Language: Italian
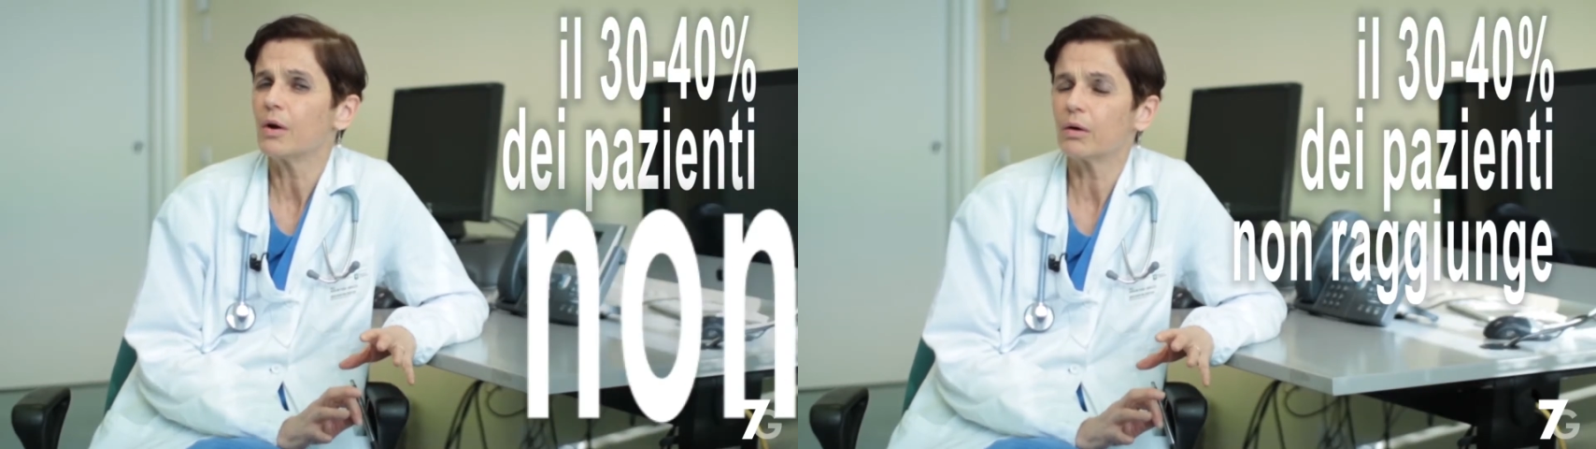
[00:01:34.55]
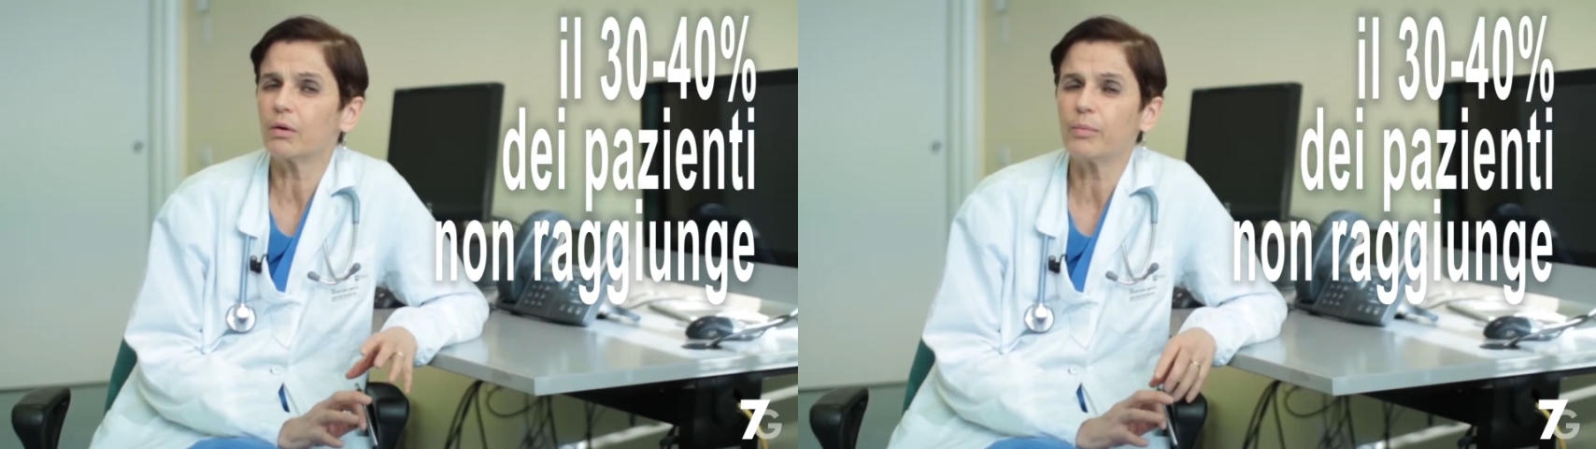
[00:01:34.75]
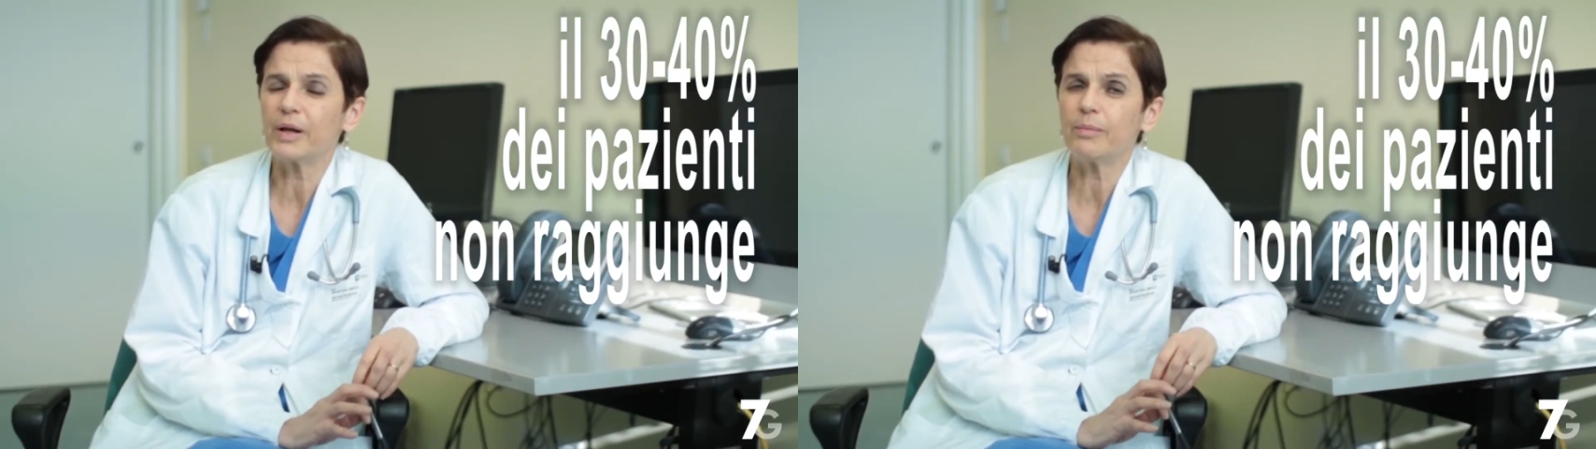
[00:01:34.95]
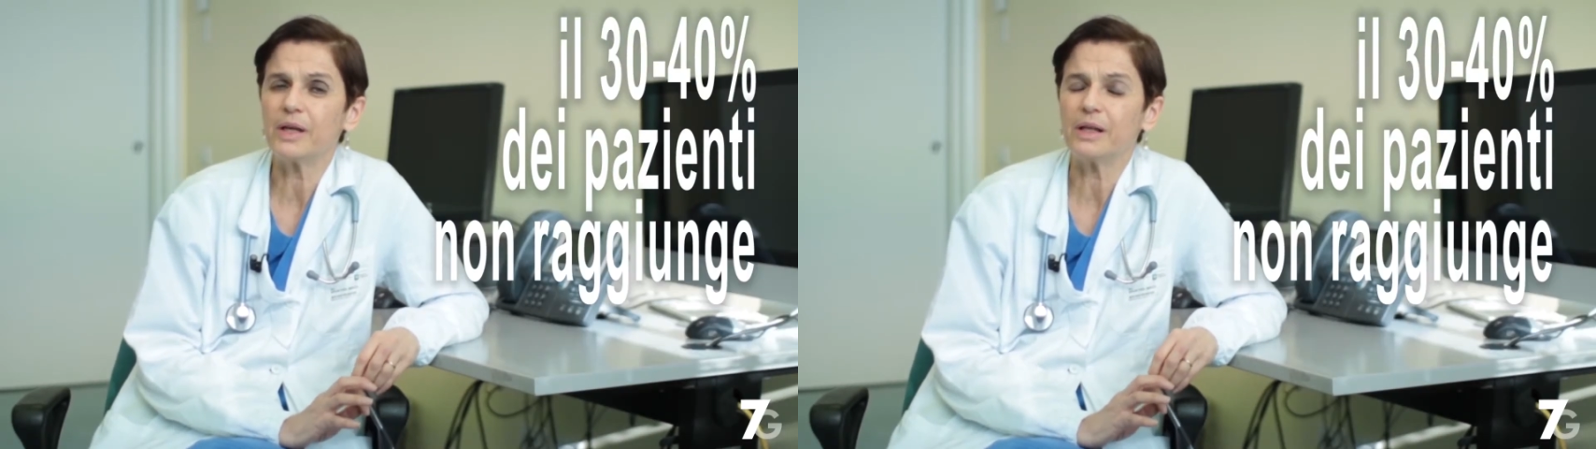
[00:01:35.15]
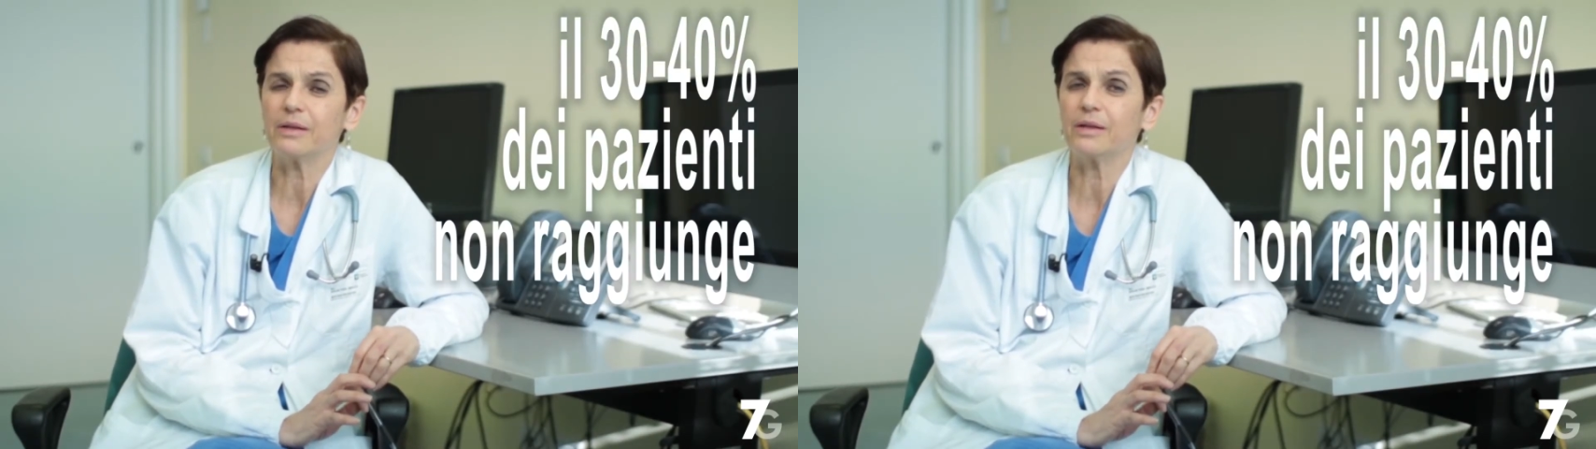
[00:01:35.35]

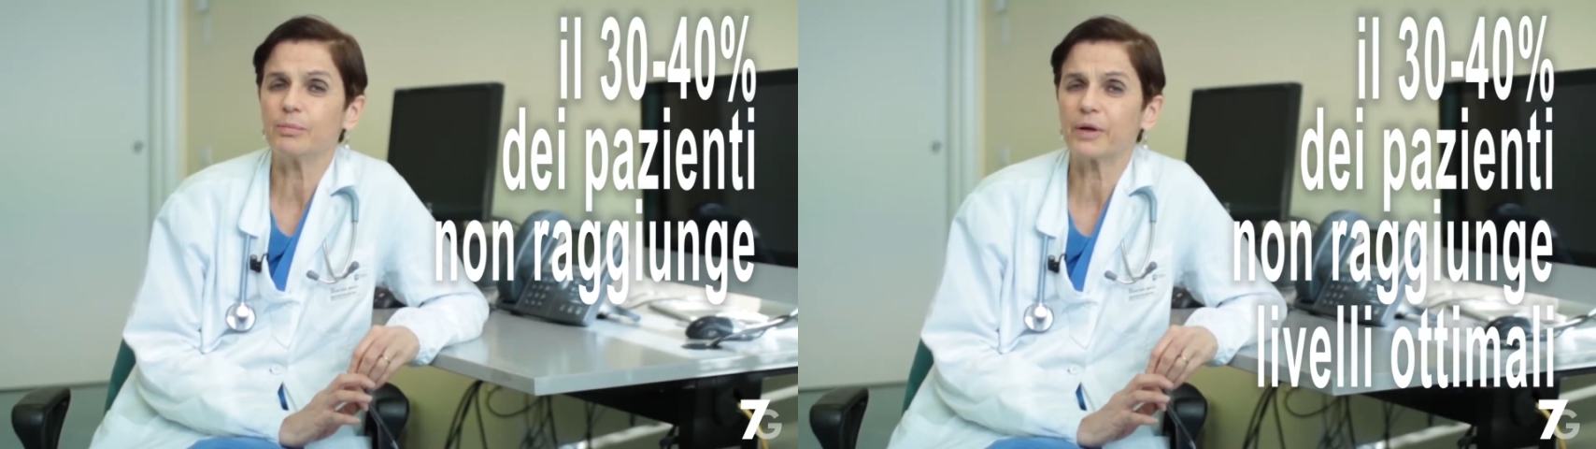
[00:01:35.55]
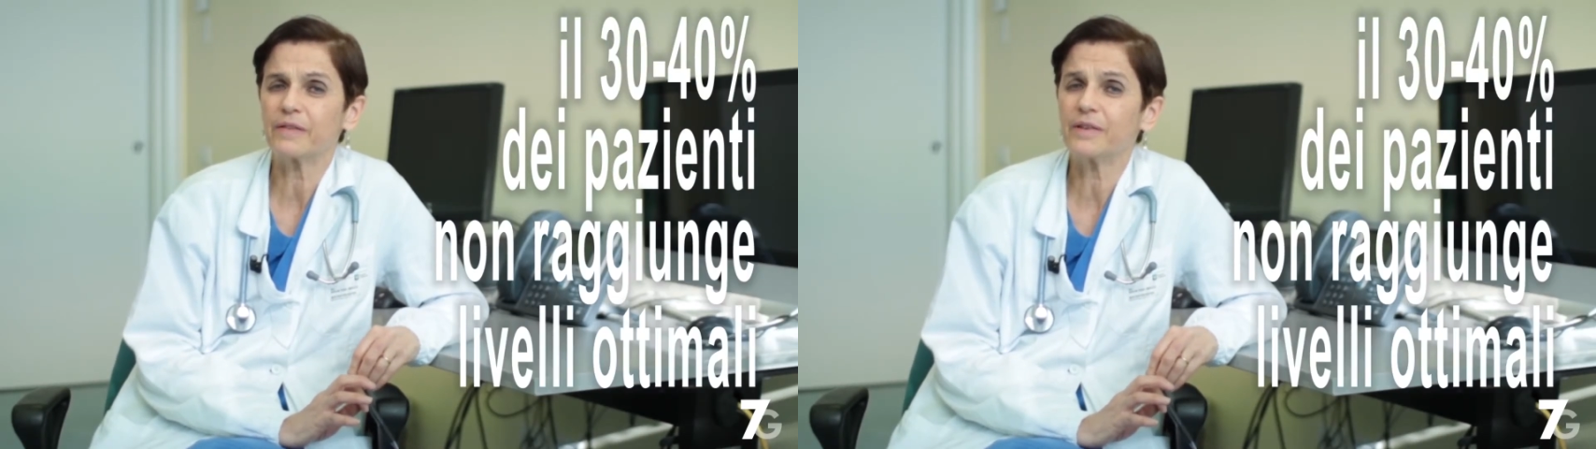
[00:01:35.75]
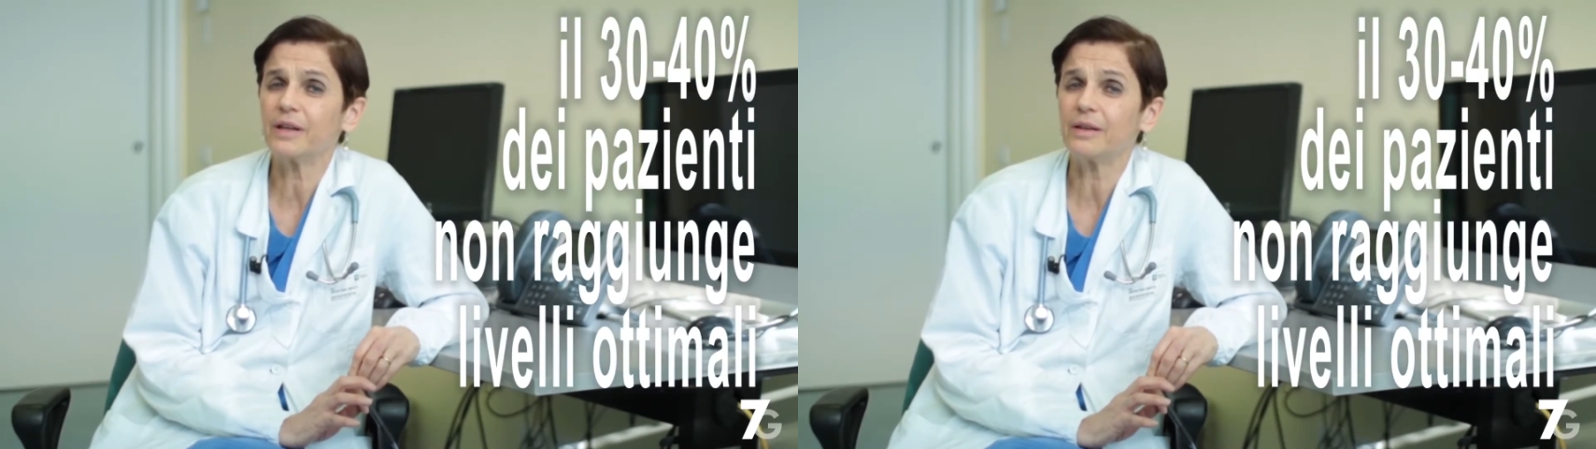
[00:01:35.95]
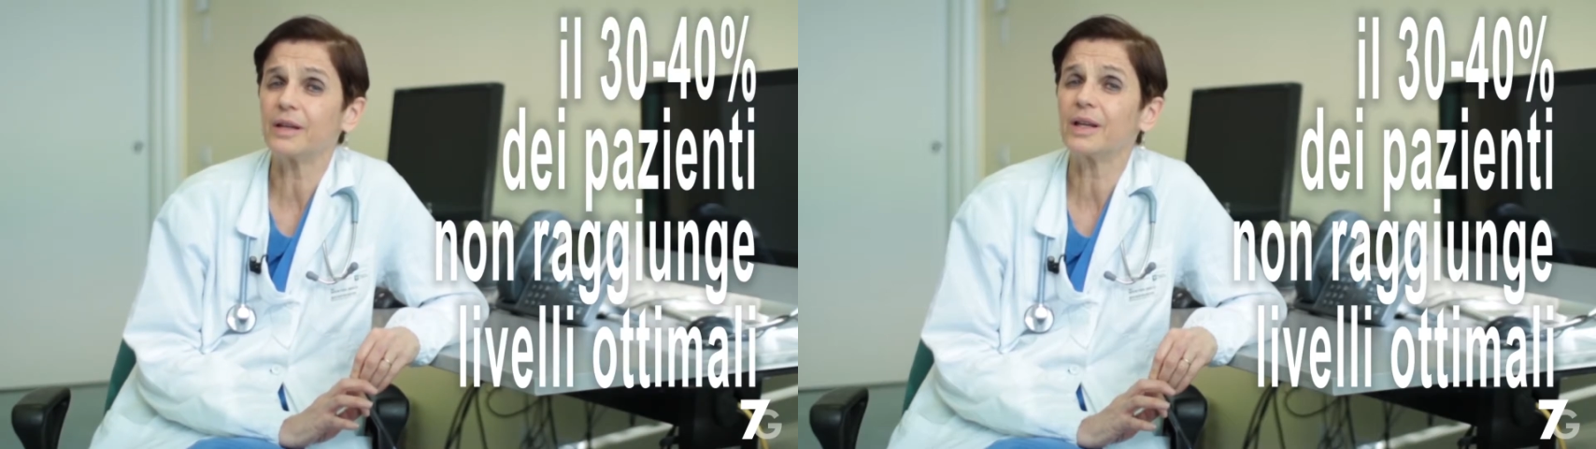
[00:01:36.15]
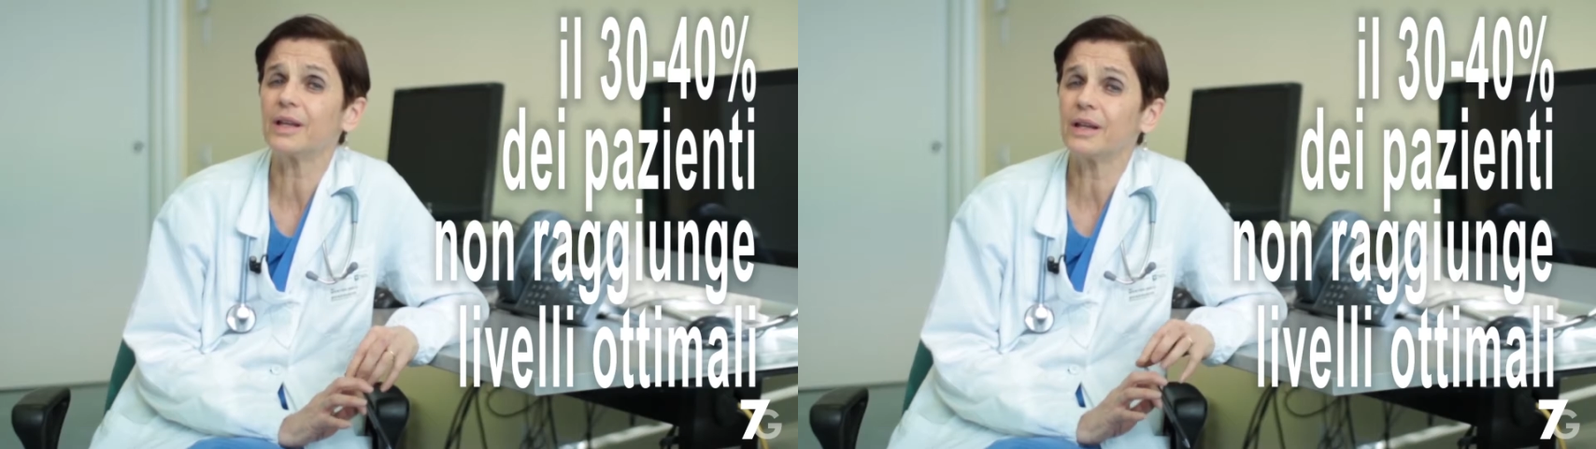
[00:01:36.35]
globalmente di pazienti che